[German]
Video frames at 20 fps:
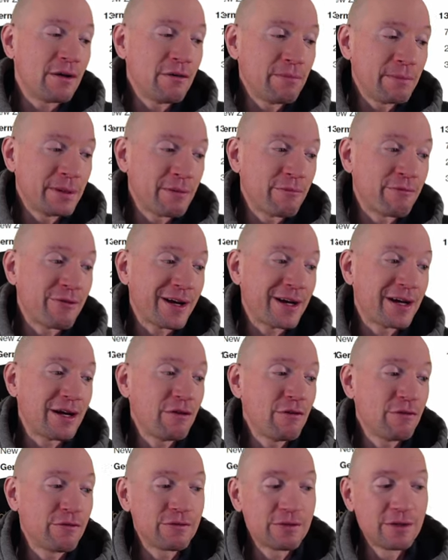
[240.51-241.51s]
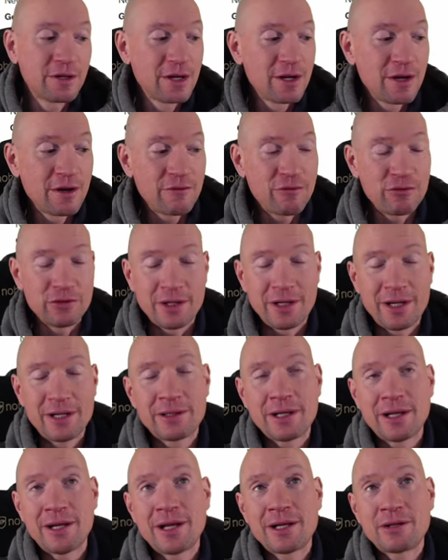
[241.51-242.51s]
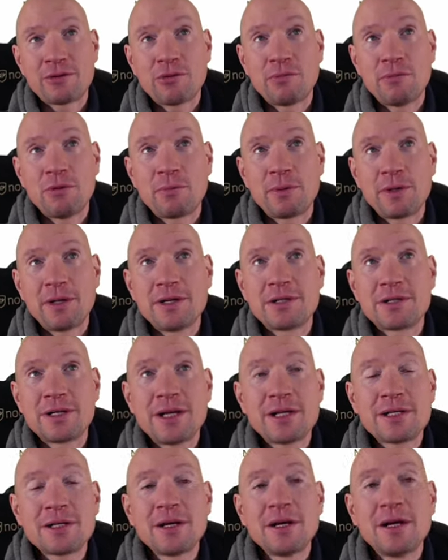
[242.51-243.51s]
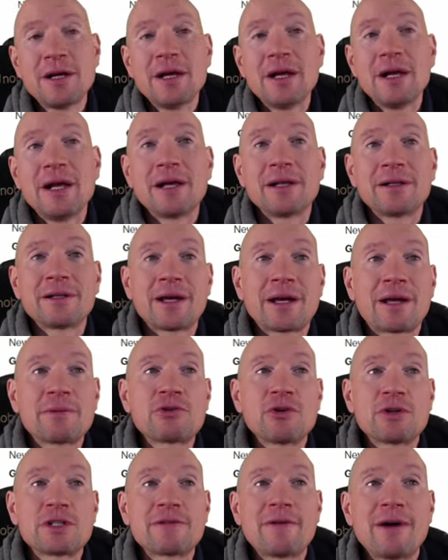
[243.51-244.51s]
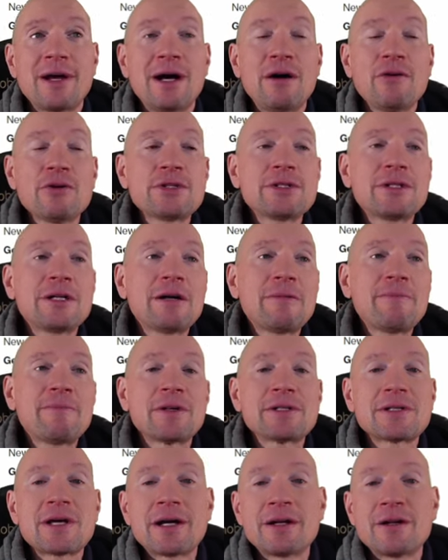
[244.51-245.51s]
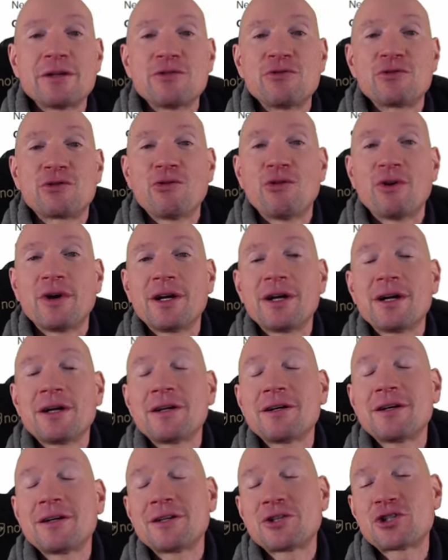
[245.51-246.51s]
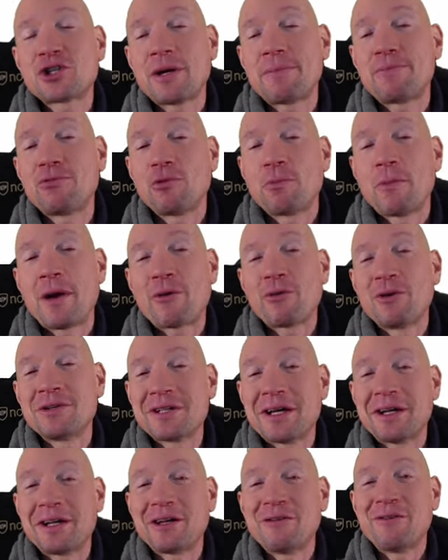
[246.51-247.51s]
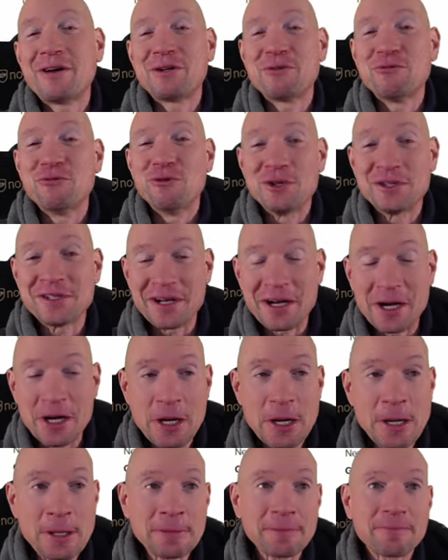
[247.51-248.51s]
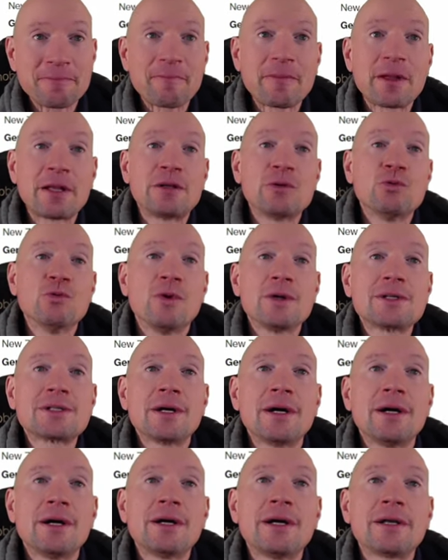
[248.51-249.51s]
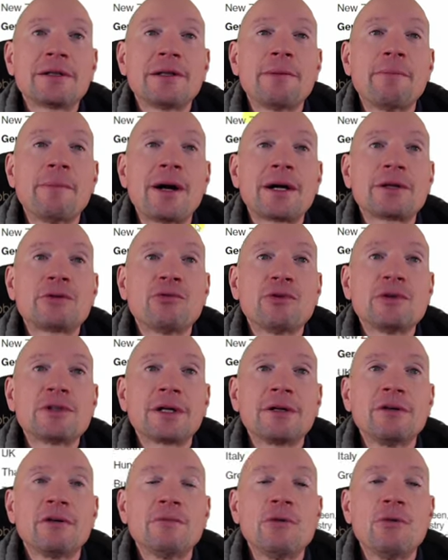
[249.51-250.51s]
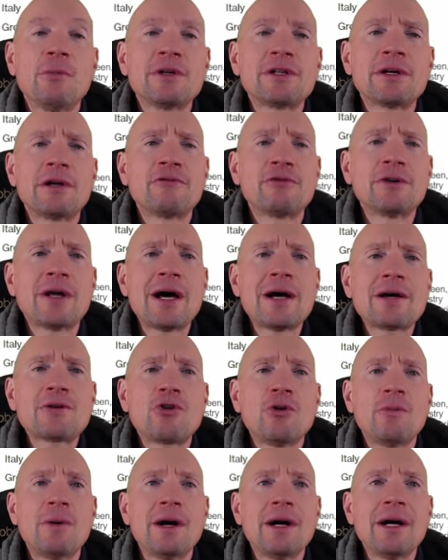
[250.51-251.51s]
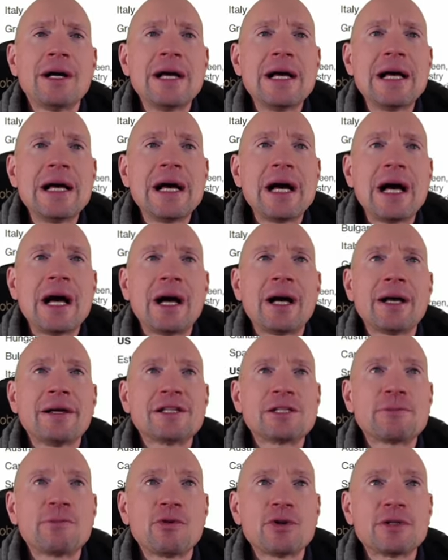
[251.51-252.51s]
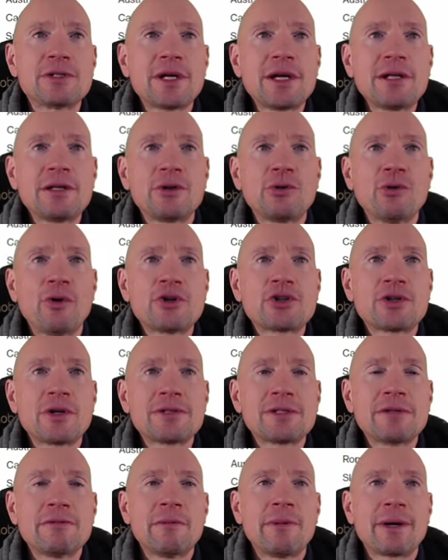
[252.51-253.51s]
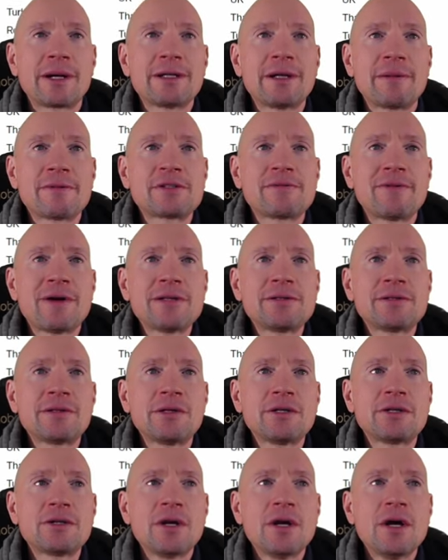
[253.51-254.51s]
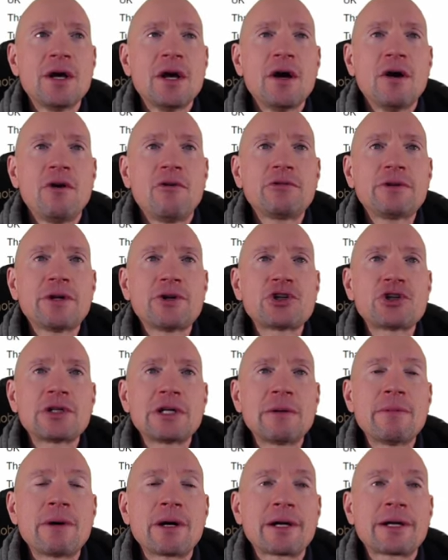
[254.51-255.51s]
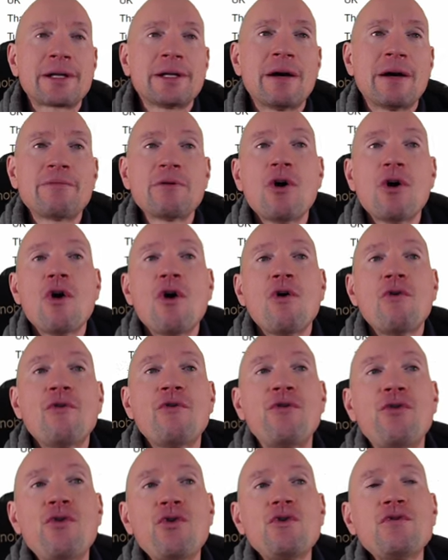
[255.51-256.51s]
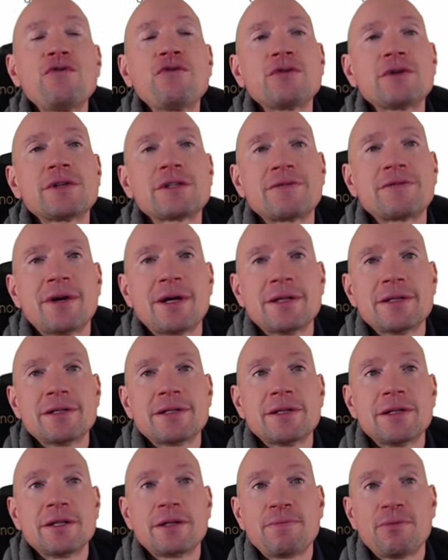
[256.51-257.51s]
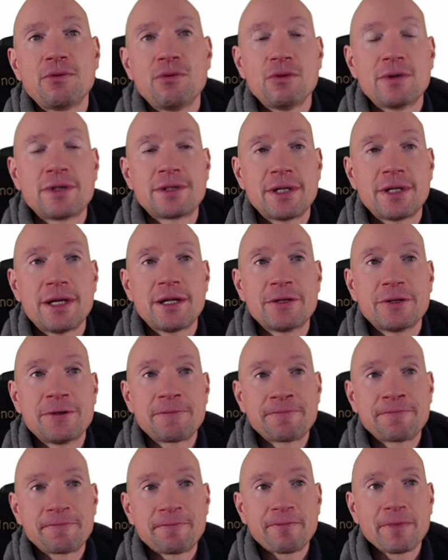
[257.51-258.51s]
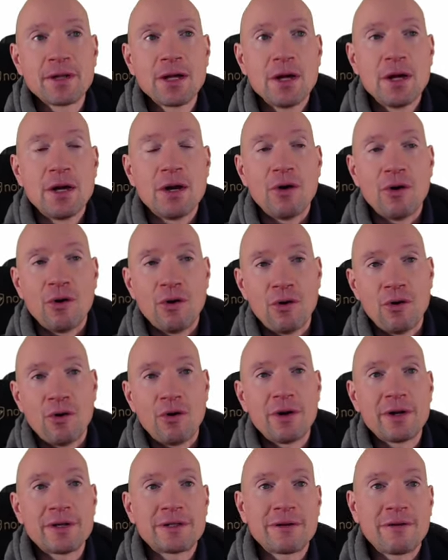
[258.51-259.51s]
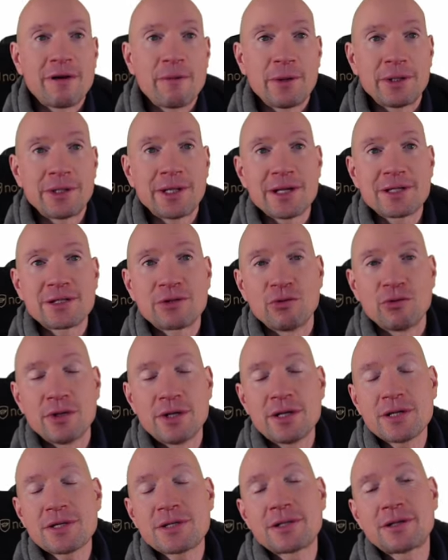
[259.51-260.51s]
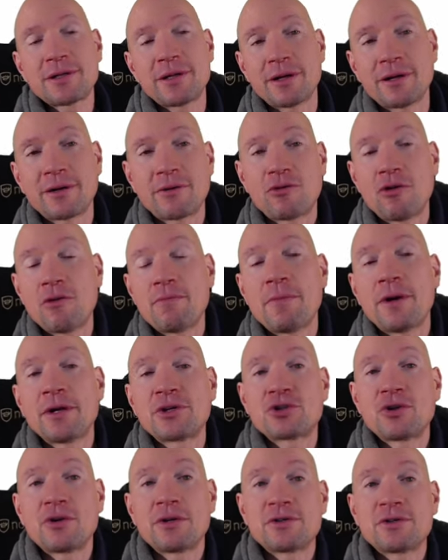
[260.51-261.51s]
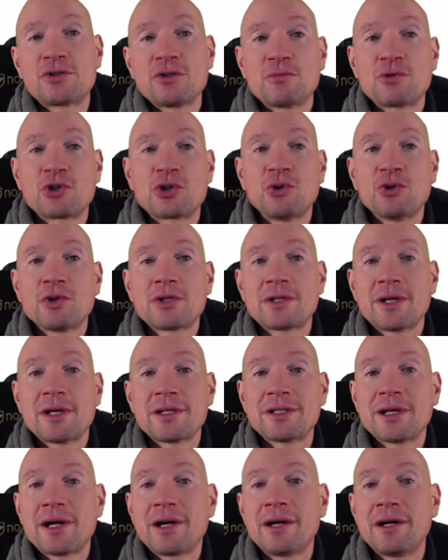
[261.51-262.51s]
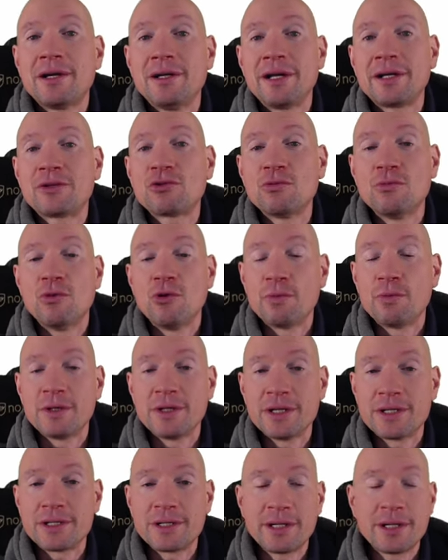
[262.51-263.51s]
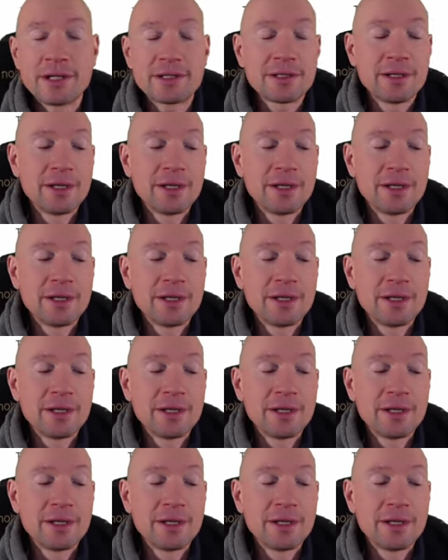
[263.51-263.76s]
mit dem Verkauf von der Elektromobilität. Da gibt es noch zwei Ausnahmen. Das eine ist Südkorea, schreibt Bloomberg, und das andere wäre die USA. Die USA hat eine Marktdurchdrehung momentan von 8,1 Prozent. In Deutschland sind wir bei knapp 20 und in China bei knapp 25 Prozent. Und wenn man das so liest, dann kommt man schon zum Schluss, dass ja Elektromobilität